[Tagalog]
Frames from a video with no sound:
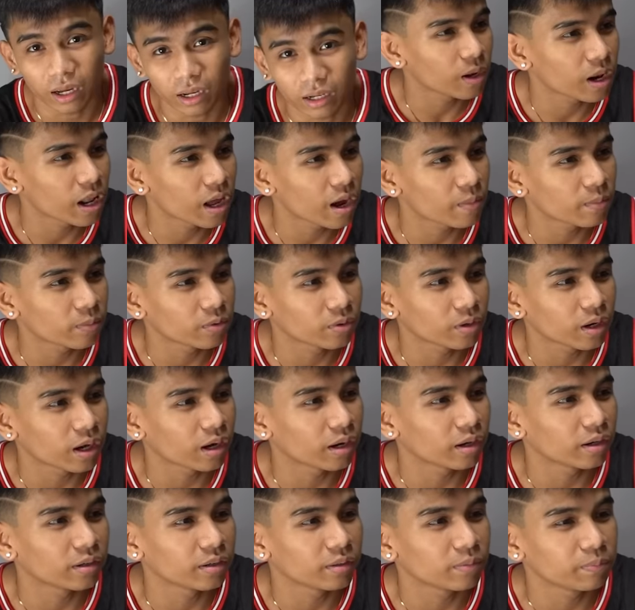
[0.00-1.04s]
Wala mo
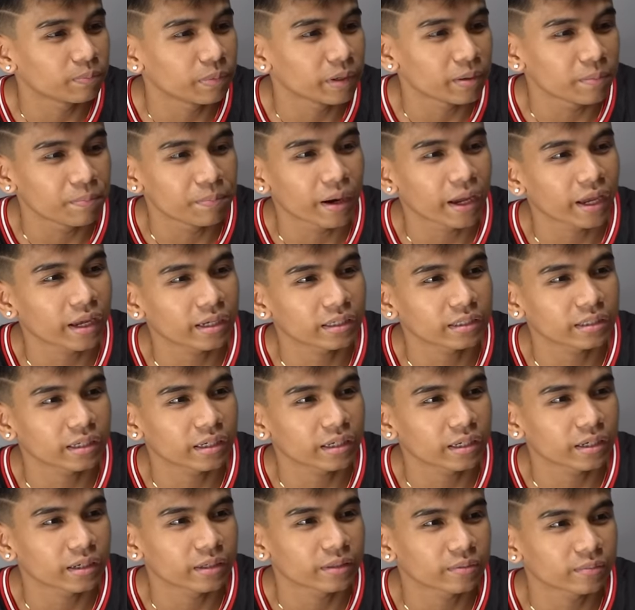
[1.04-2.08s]
ng big bike
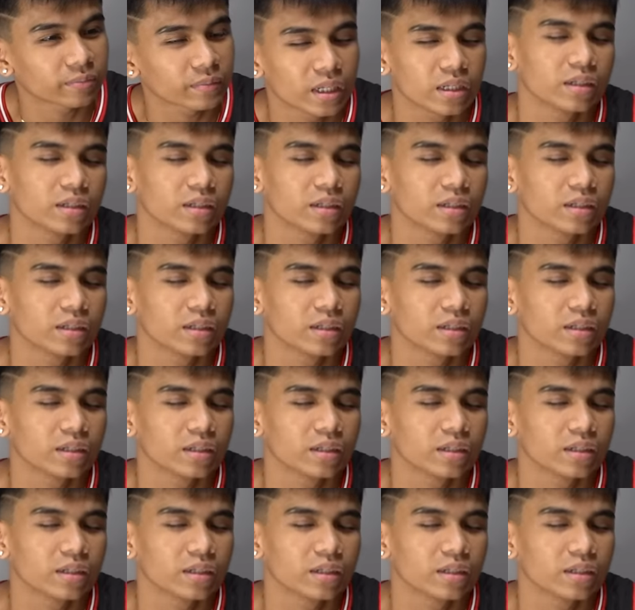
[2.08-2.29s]
kasi